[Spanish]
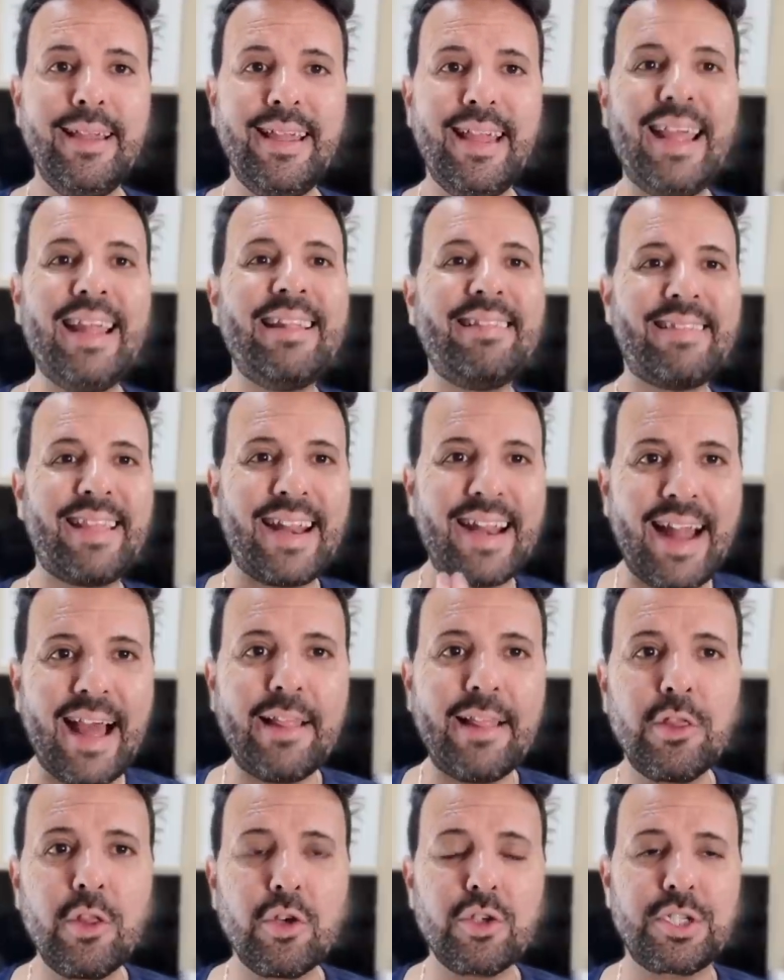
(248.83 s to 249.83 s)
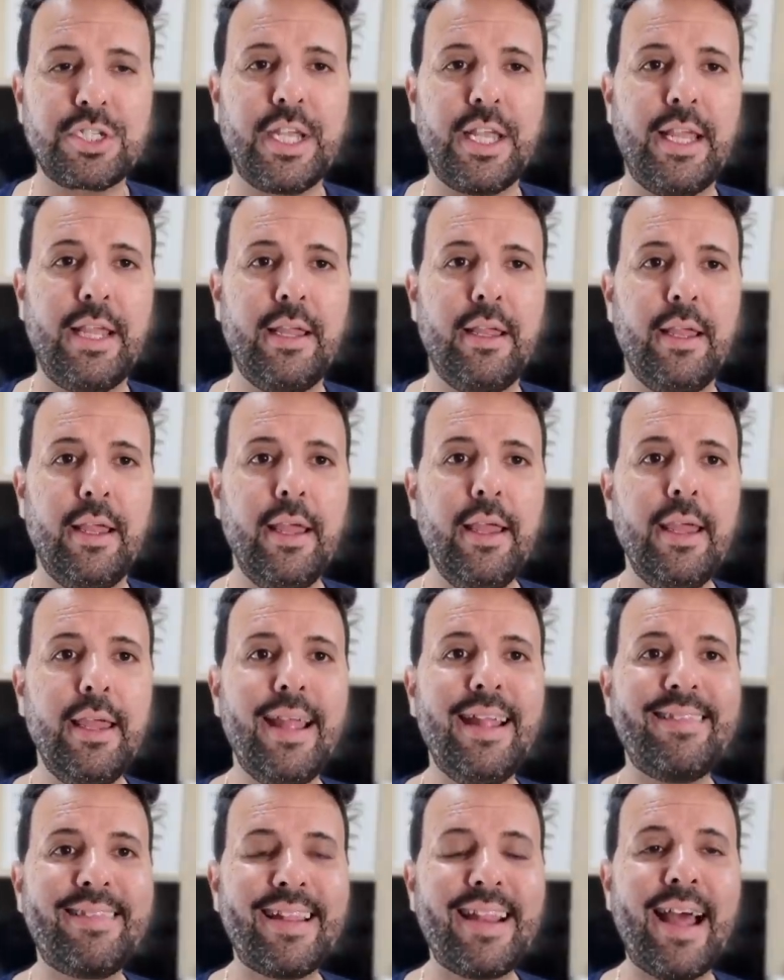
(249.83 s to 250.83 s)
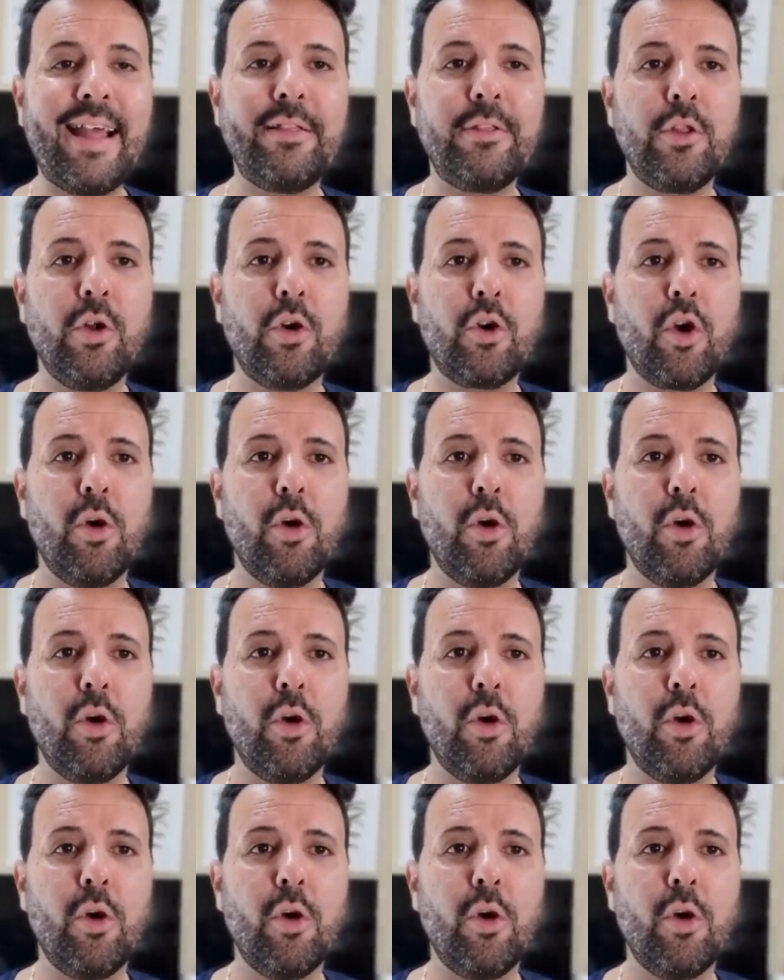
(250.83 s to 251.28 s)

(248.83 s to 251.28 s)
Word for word: entrenándose, entrenando